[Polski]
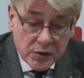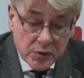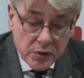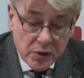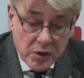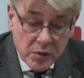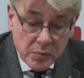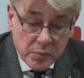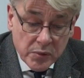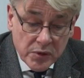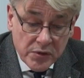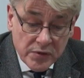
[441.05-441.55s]

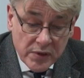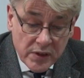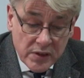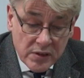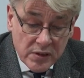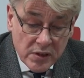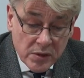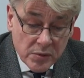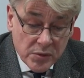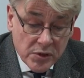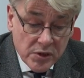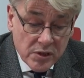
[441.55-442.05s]
który
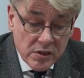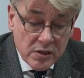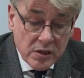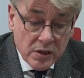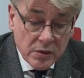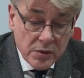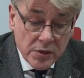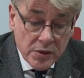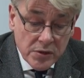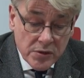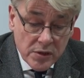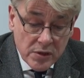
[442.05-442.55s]
poświęcał się za
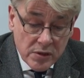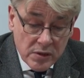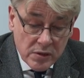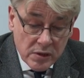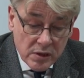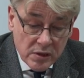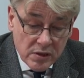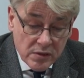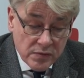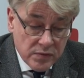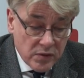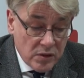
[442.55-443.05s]

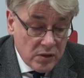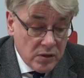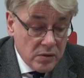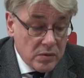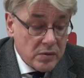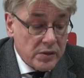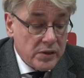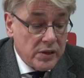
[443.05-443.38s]
ojczyznę swą